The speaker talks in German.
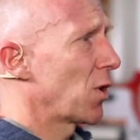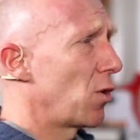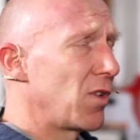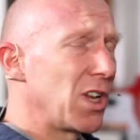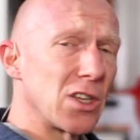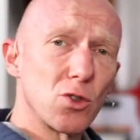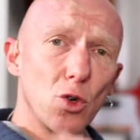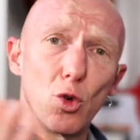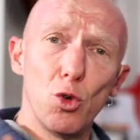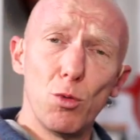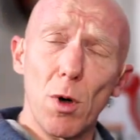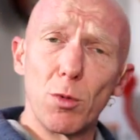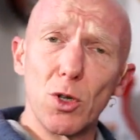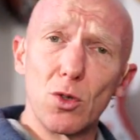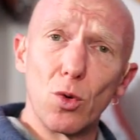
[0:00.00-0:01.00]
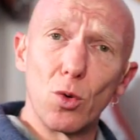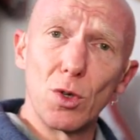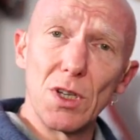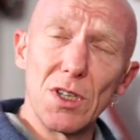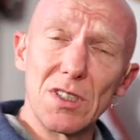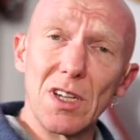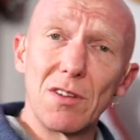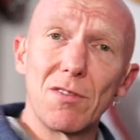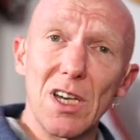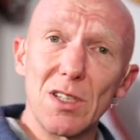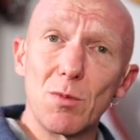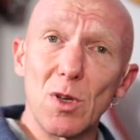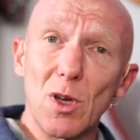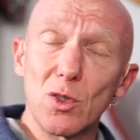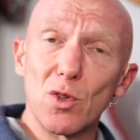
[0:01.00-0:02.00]
wenn er so überbetont ist, dann
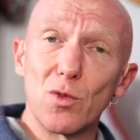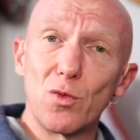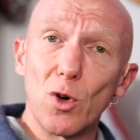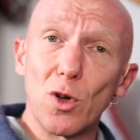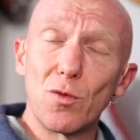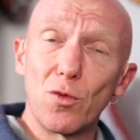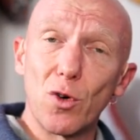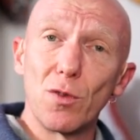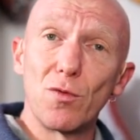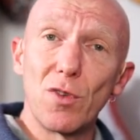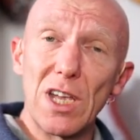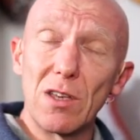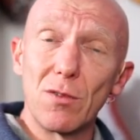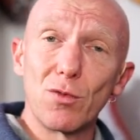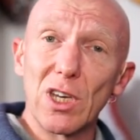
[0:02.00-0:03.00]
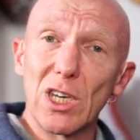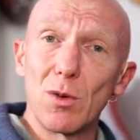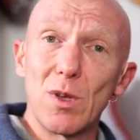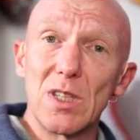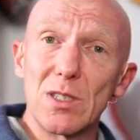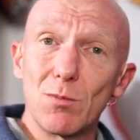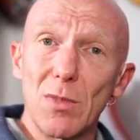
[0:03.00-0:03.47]
weiß man auch sofort, von welchen Frequenzen